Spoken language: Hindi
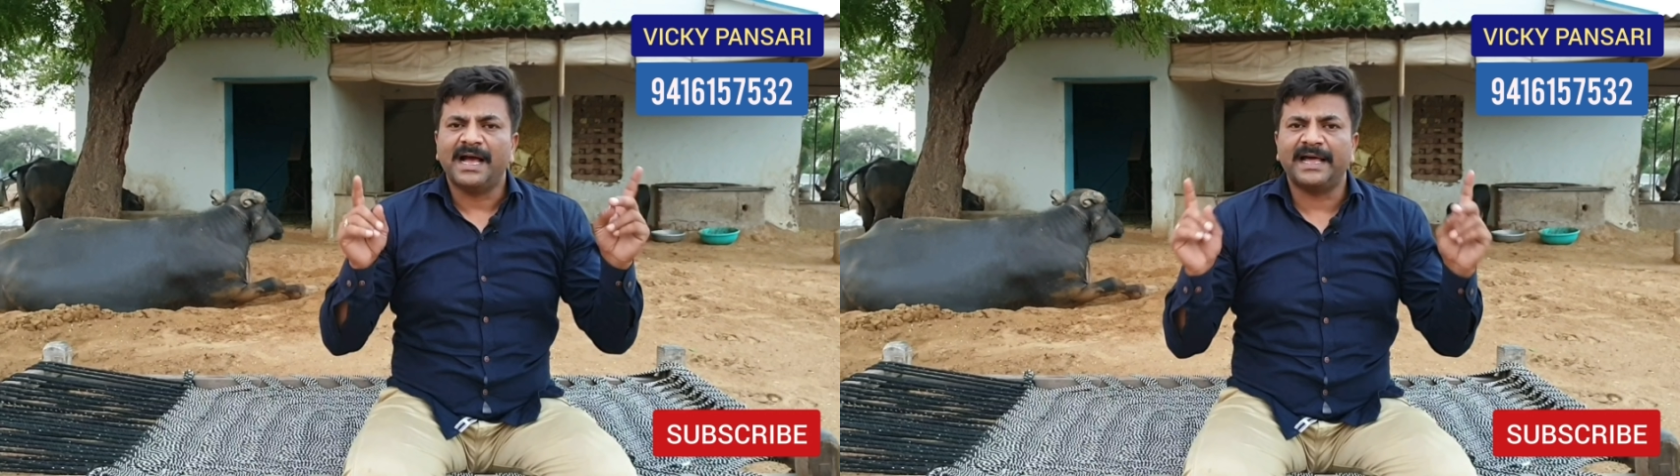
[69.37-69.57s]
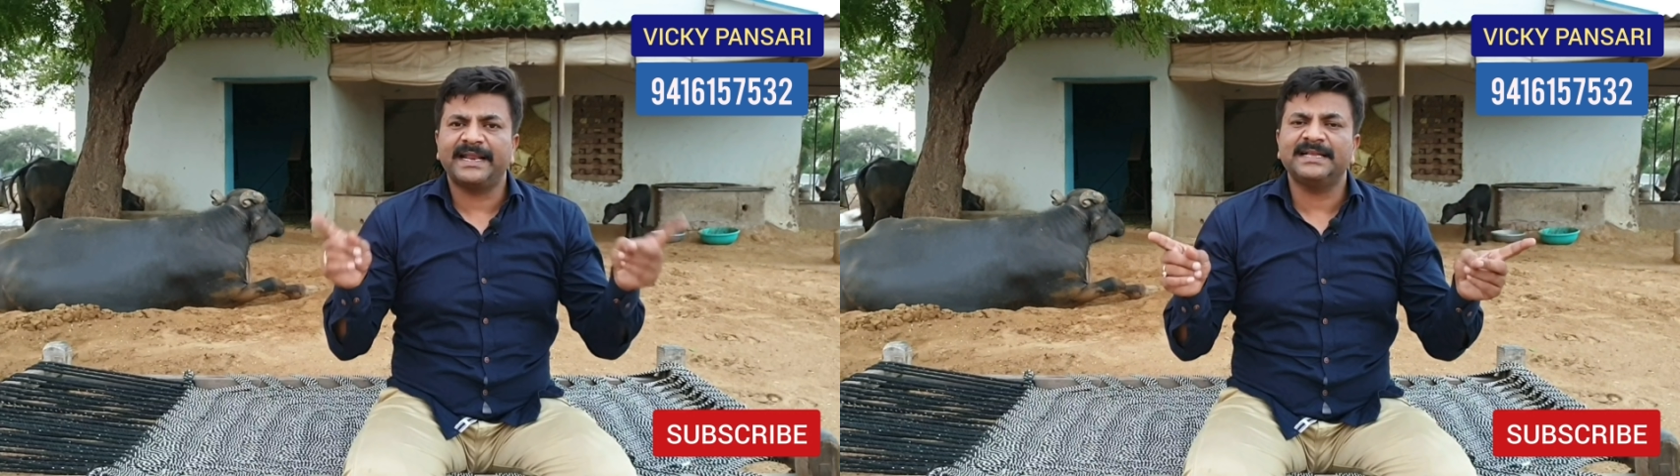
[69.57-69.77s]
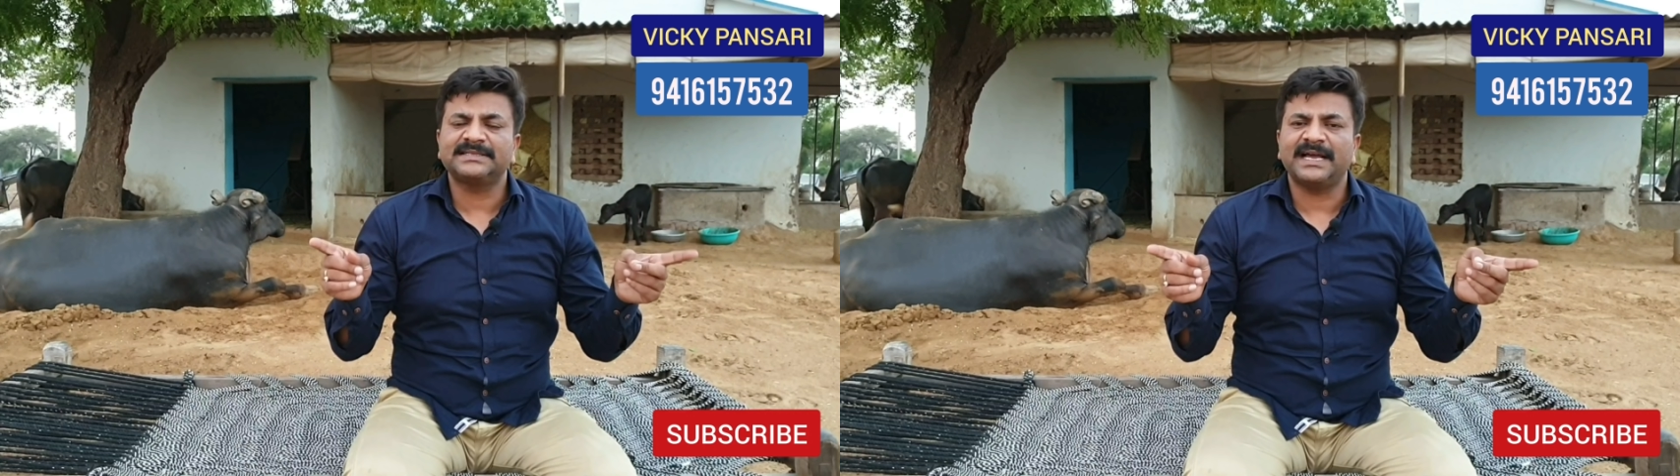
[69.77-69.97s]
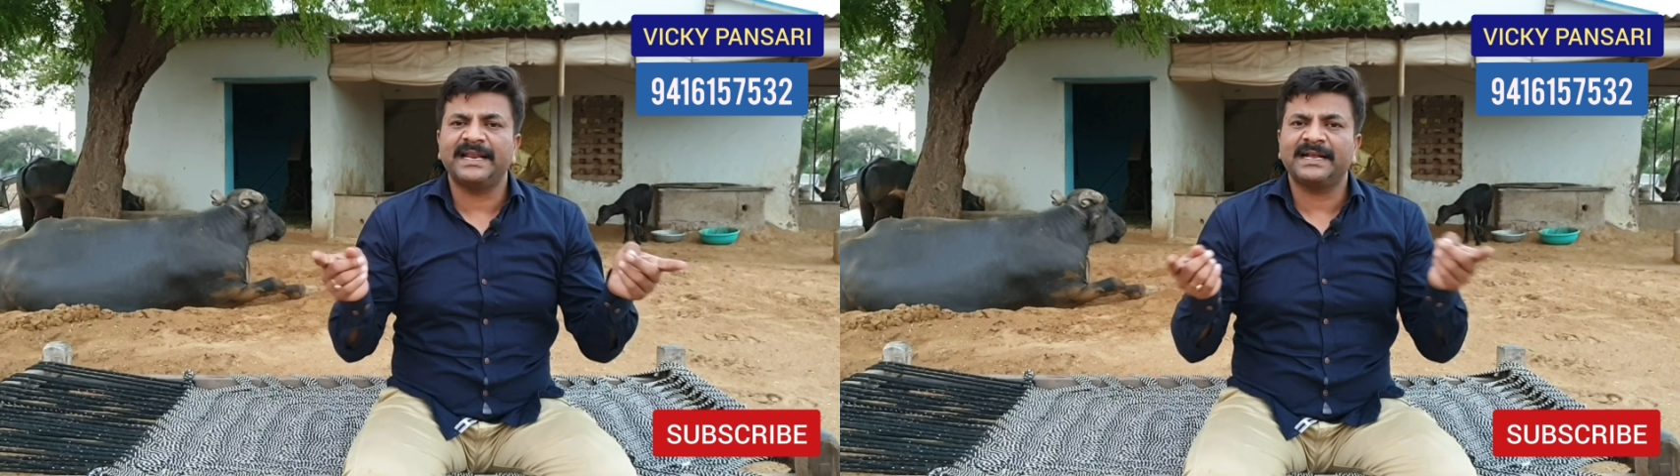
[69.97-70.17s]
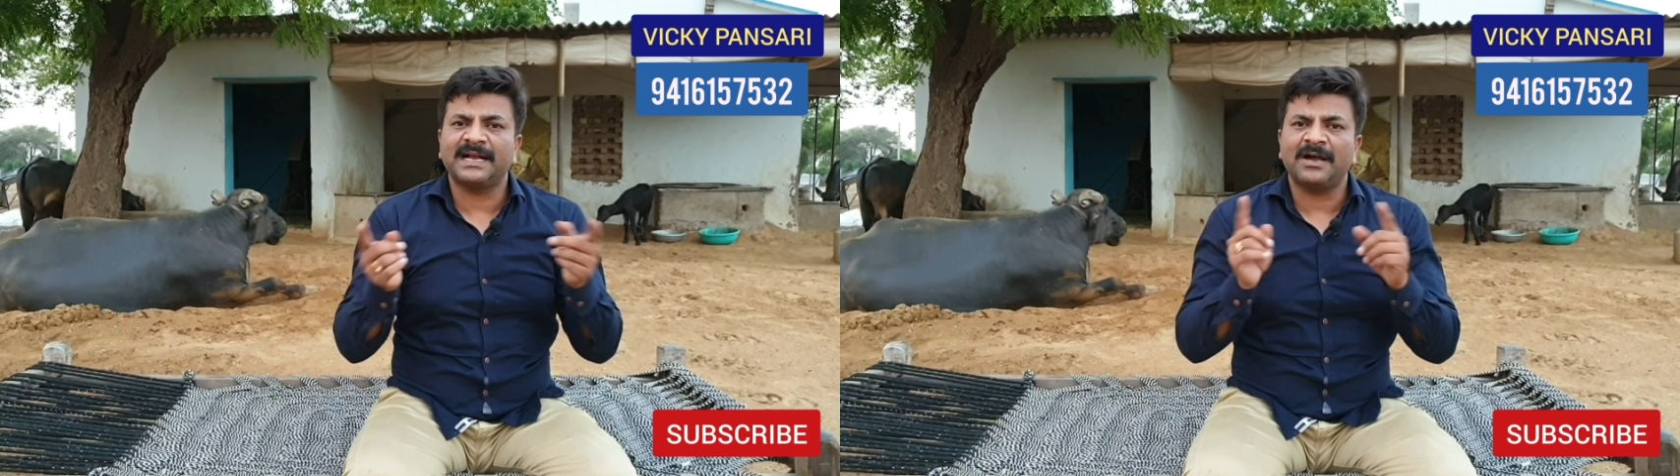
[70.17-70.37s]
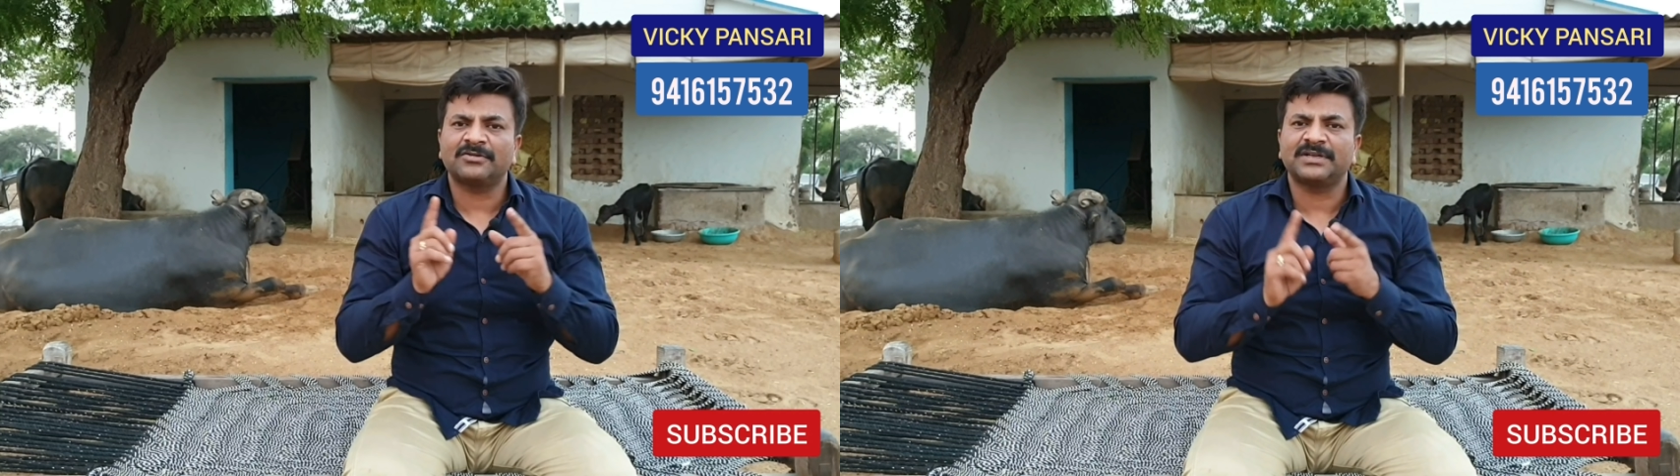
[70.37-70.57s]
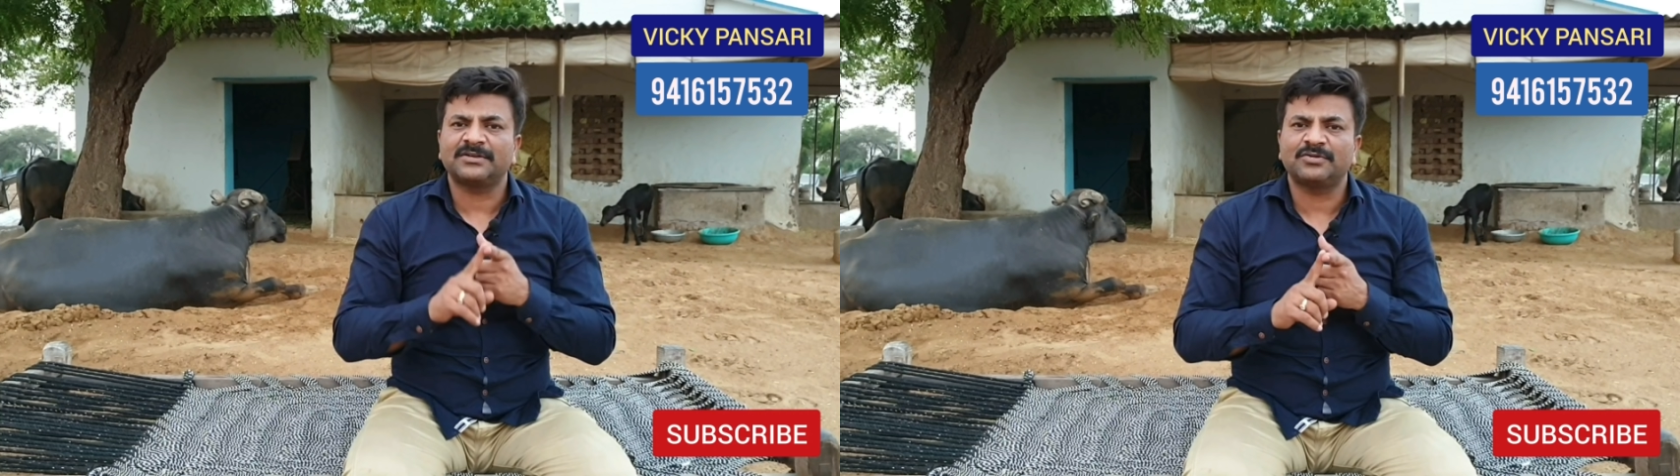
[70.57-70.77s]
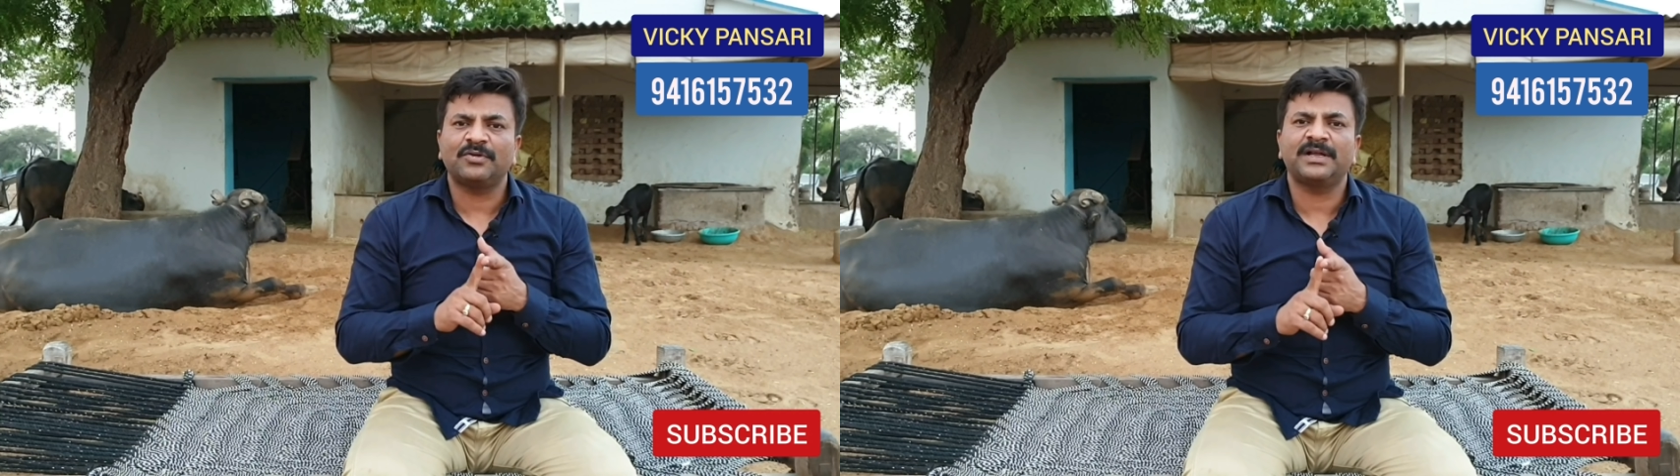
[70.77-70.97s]
हरे चारे का और
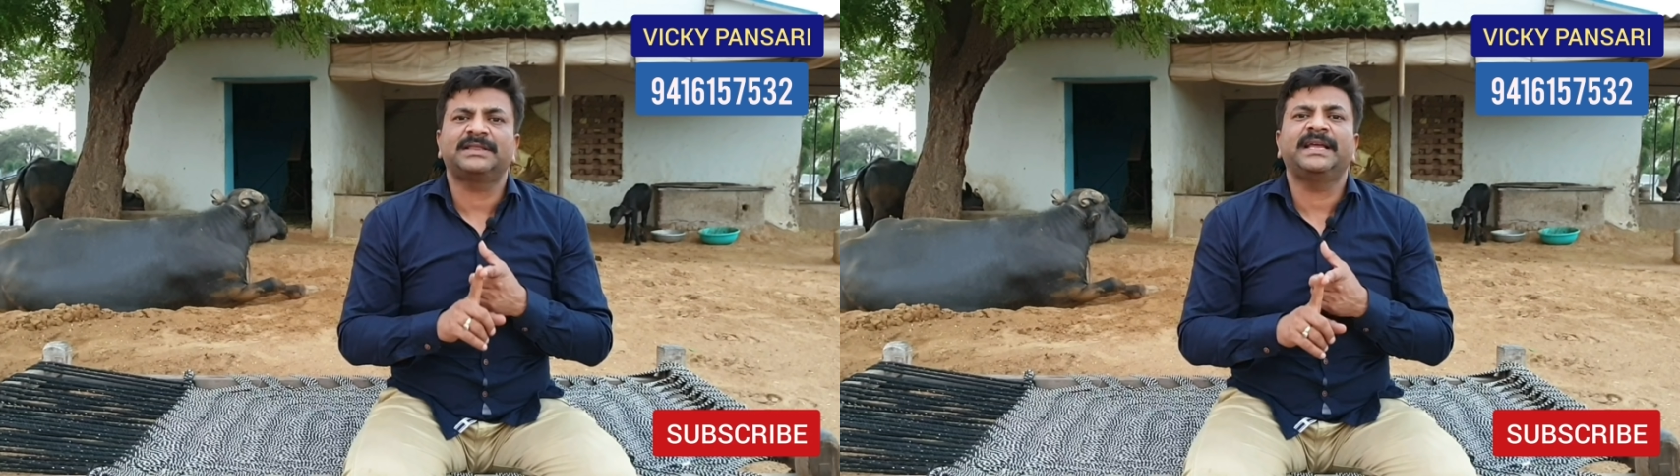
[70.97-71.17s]
सरसों का